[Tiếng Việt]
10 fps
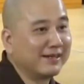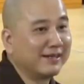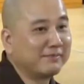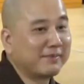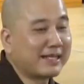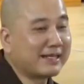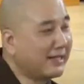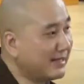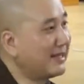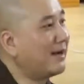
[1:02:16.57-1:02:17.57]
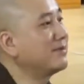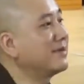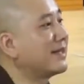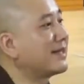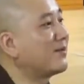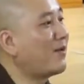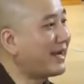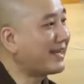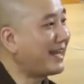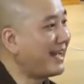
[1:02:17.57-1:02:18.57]
mà ta nhìn ổng là ta
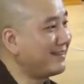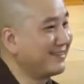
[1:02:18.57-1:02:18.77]
khoái cái đá.